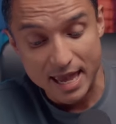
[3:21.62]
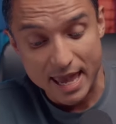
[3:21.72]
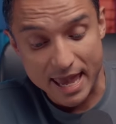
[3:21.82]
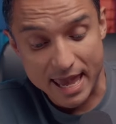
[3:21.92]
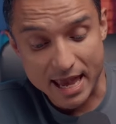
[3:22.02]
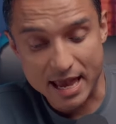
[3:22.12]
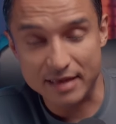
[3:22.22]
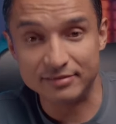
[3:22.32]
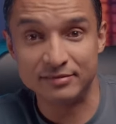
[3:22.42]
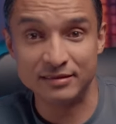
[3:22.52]
É,
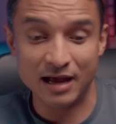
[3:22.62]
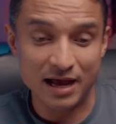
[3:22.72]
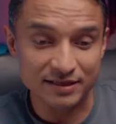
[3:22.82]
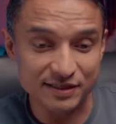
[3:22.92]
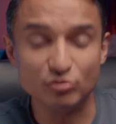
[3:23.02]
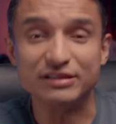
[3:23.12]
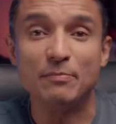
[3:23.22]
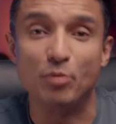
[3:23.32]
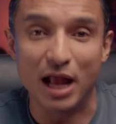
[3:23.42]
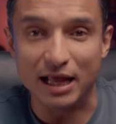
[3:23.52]
na segunda
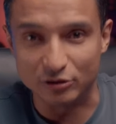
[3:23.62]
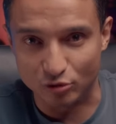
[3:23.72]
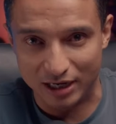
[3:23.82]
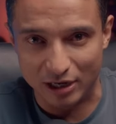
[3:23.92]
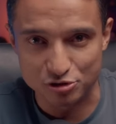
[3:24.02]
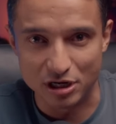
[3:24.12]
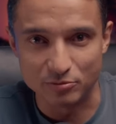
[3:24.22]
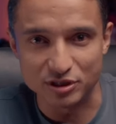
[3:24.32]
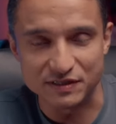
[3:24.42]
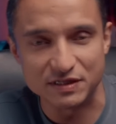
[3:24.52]
temporada do canal,
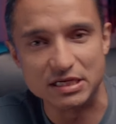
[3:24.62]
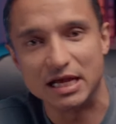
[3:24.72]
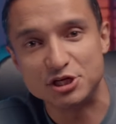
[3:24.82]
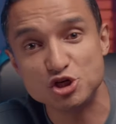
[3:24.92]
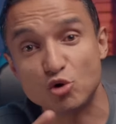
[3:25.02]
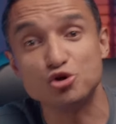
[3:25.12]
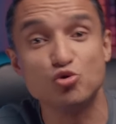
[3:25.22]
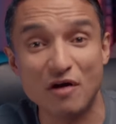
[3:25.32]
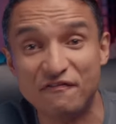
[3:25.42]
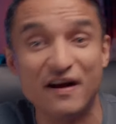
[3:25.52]
digamos assim, a gente
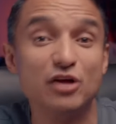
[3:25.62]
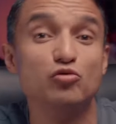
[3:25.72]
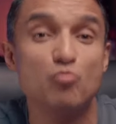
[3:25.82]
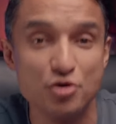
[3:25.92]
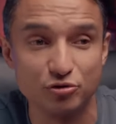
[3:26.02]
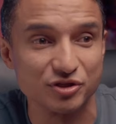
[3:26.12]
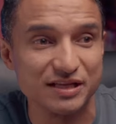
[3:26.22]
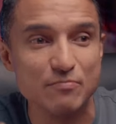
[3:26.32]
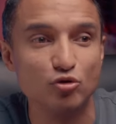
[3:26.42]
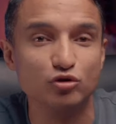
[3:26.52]
continua falando muito, sem
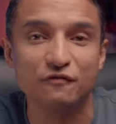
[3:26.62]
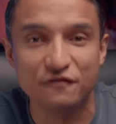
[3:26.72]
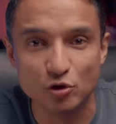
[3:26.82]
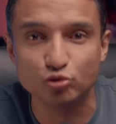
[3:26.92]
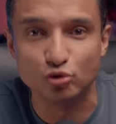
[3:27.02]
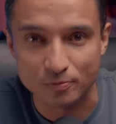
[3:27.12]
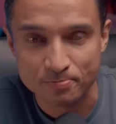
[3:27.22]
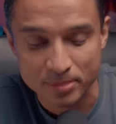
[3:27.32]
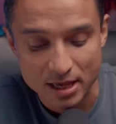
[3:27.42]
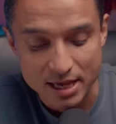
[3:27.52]
muito filtro,
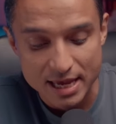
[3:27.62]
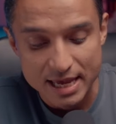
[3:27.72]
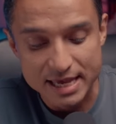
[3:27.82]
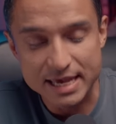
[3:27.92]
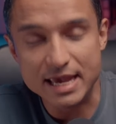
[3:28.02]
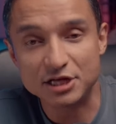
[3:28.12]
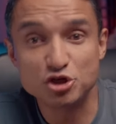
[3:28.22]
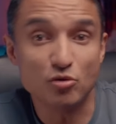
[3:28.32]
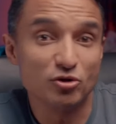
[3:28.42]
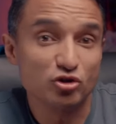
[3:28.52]
e a gente
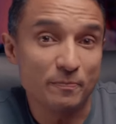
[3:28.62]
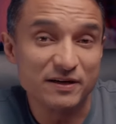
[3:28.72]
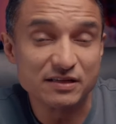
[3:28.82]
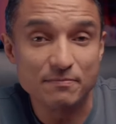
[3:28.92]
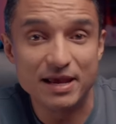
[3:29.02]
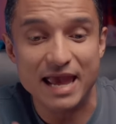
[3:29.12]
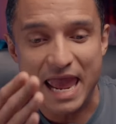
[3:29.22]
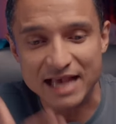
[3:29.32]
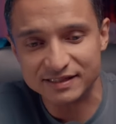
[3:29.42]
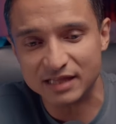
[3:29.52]
começou a perceber
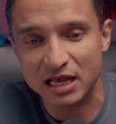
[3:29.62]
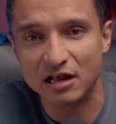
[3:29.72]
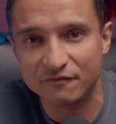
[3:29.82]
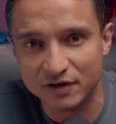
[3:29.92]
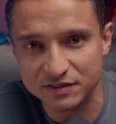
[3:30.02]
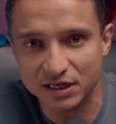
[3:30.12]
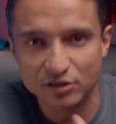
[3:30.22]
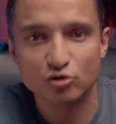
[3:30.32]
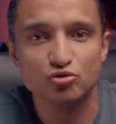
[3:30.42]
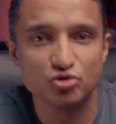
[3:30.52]
esta relevância que
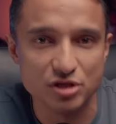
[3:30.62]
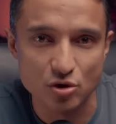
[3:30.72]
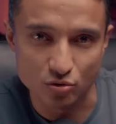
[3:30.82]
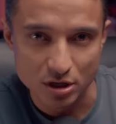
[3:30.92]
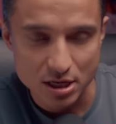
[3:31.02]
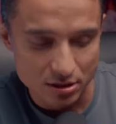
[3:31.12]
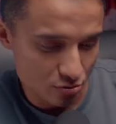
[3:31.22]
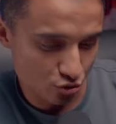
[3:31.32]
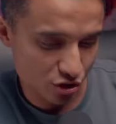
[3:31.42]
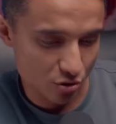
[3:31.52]
Deus nos deu.
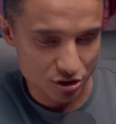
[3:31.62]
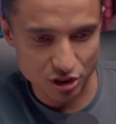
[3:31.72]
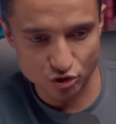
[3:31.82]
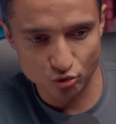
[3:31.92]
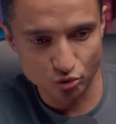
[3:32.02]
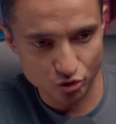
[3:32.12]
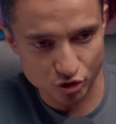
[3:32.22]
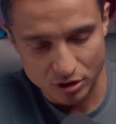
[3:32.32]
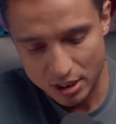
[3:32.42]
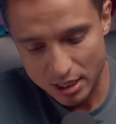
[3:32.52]
O Senhor
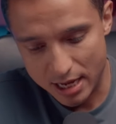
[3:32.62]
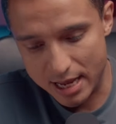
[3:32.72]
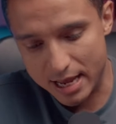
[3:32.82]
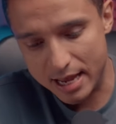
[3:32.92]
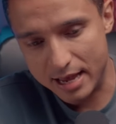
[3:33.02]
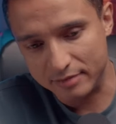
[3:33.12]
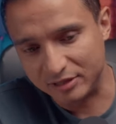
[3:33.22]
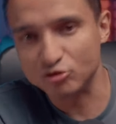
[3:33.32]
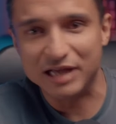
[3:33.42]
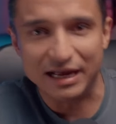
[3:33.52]
Jesus é, tem
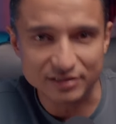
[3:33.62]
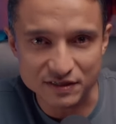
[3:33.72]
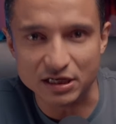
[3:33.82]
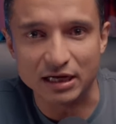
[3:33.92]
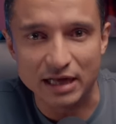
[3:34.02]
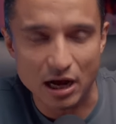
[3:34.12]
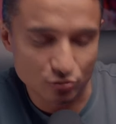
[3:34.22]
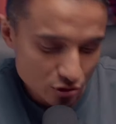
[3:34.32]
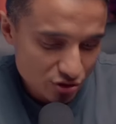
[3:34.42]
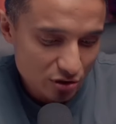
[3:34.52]
usado esse canal,
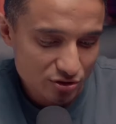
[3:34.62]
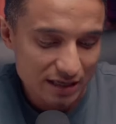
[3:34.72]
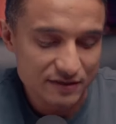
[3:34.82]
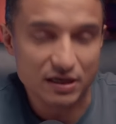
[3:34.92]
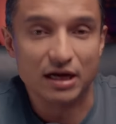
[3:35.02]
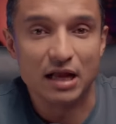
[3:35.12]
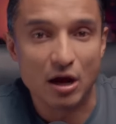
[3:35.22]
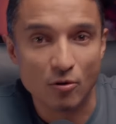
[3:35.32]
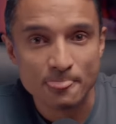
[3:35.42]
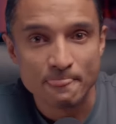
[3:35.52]
Deus tem usado esse
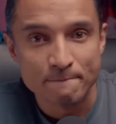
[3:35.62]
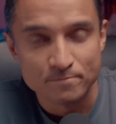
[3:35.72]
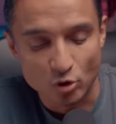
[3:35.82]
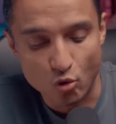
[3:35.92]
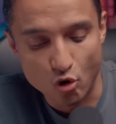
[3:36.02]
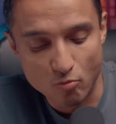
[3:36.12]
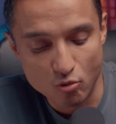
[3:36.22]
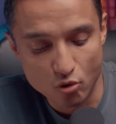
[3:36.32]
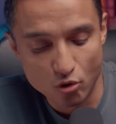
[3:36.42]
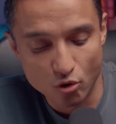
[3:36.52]
canal
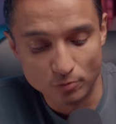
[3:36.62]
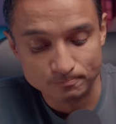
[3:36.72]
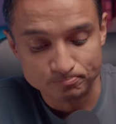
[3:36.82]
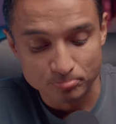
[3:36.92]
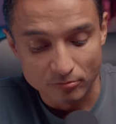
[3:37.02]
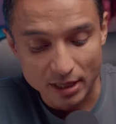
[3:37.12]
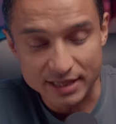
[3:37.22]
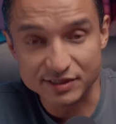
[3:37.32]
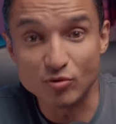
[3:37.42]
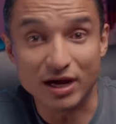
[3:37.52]
como é,
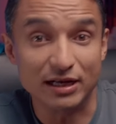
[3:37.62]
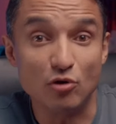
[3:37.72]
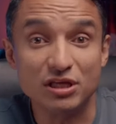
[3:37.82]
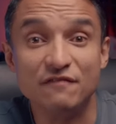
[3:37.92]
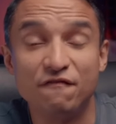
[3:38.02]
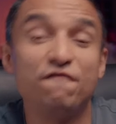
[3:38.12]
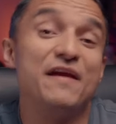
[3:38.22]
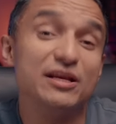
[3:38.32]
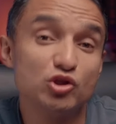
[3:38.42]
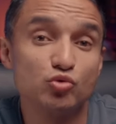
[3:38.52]
assim, um canal que
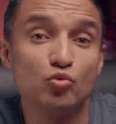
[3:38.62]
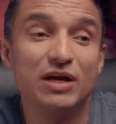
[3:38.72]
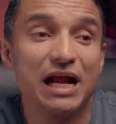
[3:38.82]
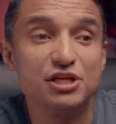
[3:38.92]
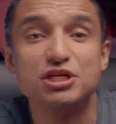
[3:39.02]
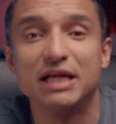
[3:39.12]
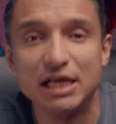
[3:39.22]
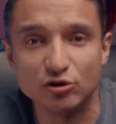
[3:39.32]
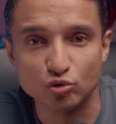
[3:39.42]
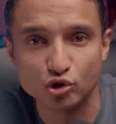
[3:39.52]
fez um grande
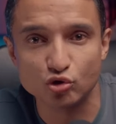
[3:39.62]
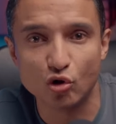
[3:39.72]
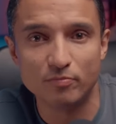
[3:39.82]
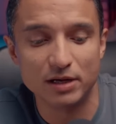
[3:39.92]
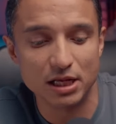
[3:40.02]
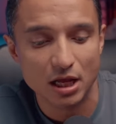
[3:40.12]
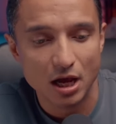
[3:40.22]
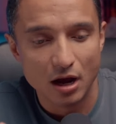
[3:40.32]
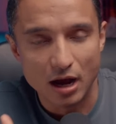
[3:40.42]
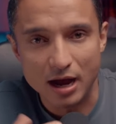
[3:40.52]
grito sobre
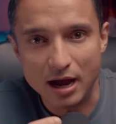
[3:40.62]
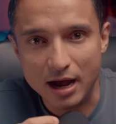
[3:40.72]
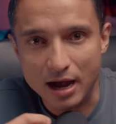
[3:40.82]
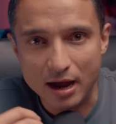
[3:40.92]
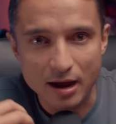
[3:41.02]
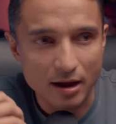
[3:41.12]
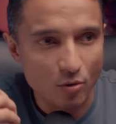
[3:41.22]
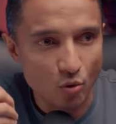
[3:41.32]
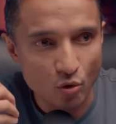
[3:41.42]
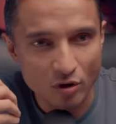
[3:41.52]
a,
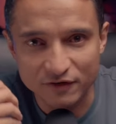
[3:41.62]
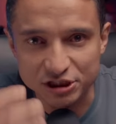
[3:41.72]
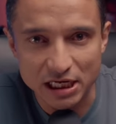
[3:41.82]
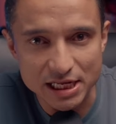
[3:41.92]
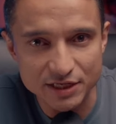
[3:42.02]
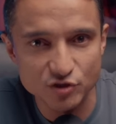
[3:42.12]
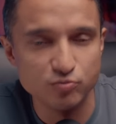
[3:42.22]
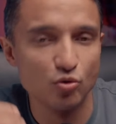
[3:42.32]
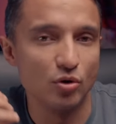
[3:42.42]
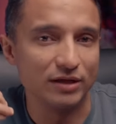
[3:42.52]
o
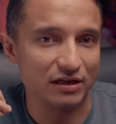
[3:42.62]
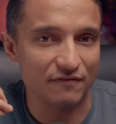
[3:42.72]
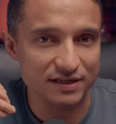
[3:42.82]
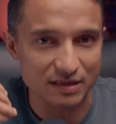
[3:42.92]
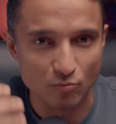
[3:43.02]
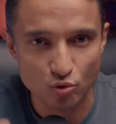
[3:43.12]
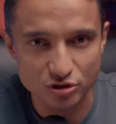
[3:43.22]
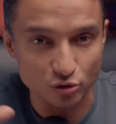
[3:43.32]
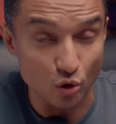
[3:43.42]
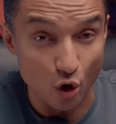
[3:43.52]
evangelismo através da
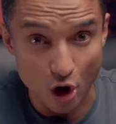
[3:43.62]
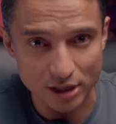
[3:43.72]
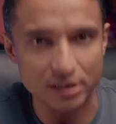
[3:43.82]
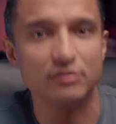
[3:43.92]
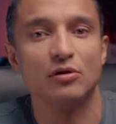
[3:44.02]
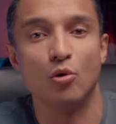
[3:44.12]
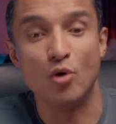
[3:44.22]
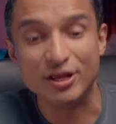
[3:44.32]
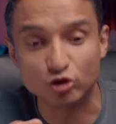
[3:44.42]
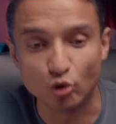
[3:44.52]
música, do rock, o
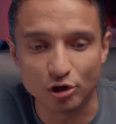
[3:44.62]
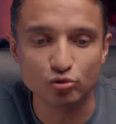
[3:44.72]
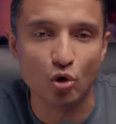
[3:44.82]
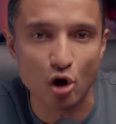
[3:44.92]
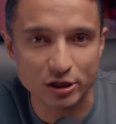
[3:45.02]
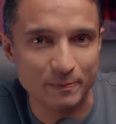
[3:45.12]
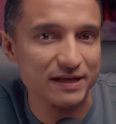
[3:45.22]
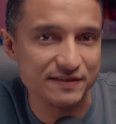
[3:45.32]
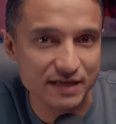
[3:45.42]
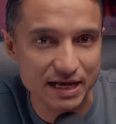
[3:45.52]
retorno do rock para a
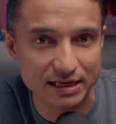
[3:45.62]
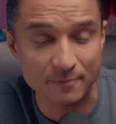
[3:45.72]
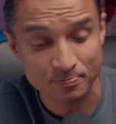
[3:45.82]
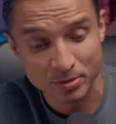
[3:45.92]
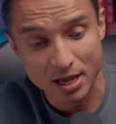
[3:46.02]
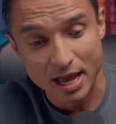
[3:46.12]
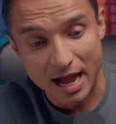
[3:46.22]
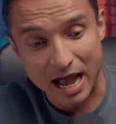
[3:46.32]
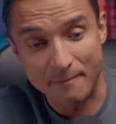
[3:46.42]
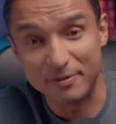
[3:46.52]
cena,
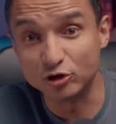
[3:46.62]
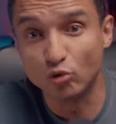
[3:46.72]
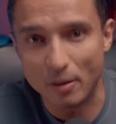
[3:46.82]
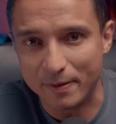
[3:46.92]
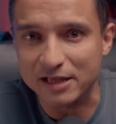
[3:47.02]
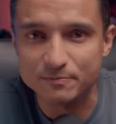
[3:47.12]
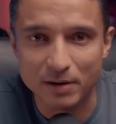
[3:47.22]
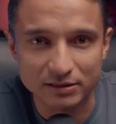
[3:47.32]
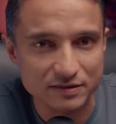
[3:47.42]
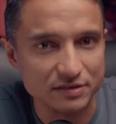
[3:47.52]
a abertura para as
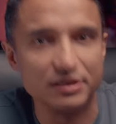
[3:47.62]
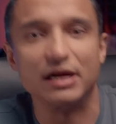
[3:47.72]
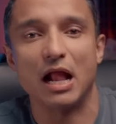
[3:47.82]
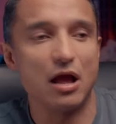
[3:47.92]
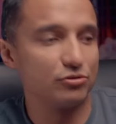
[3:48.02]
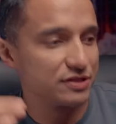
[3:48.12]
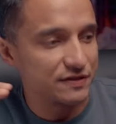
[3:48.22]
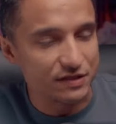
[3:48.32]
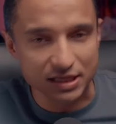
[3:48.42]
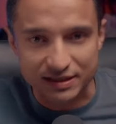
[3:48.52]
bandas undergrounds,
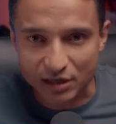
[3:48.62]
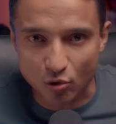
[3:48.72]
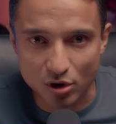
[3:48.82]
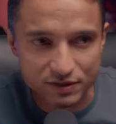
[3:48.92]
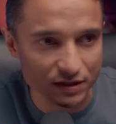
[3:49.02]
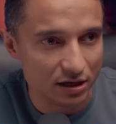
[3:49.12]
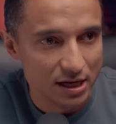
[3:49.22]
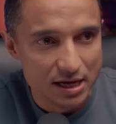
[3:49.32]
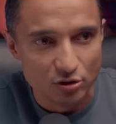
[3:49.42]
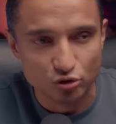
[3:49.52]
assim, essa coisa
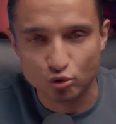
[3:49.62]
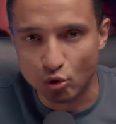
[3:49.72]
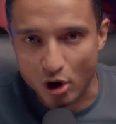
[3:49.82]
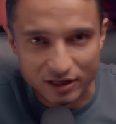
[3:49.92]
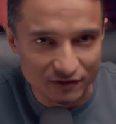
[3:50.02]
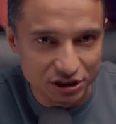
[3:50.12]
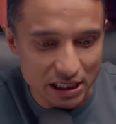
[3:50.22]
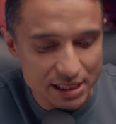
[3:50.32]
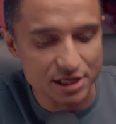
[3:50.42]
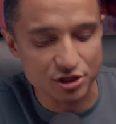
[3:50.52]
do rock
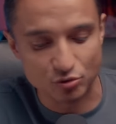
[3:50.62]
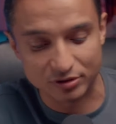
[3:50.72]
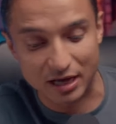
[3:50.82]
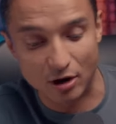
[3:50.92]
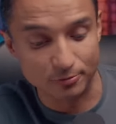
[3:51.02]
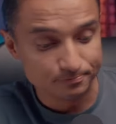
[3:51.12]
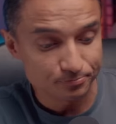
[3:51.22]
evangelístico e tal